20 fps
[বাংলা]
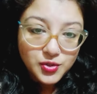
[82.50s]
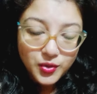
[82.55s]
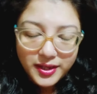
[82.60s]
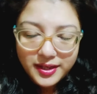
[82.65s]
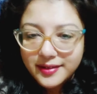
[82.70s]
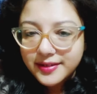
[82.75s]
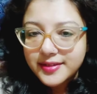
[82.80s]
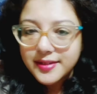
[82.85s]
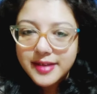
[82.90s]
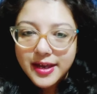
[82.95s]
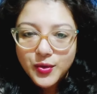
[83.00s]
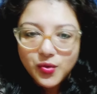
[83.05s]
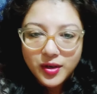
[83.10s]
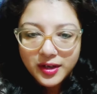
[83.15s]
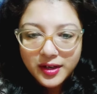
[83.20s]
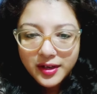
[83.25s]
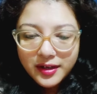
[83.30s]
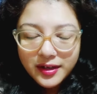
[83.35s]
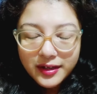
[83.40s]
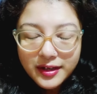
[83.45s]
চলে যাচ্ছি যাই হোক
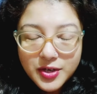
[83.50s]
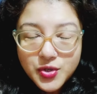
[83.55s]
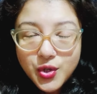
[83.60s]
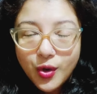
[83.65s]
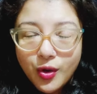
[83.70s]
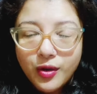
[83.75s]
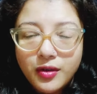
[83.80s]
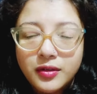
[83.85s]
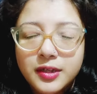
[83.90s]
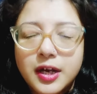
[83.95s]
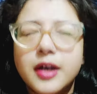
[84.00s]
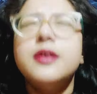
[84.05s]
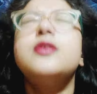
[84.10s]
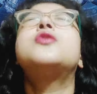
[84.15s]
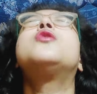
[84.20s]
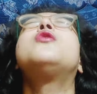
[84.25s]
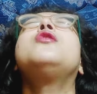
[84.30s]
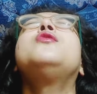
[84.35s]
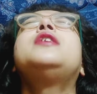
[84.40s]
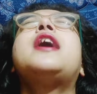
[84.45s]
কন্ট্রোল
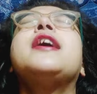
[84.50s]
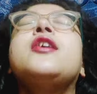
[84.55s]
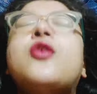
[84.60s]
কন্ট্রোল উদায়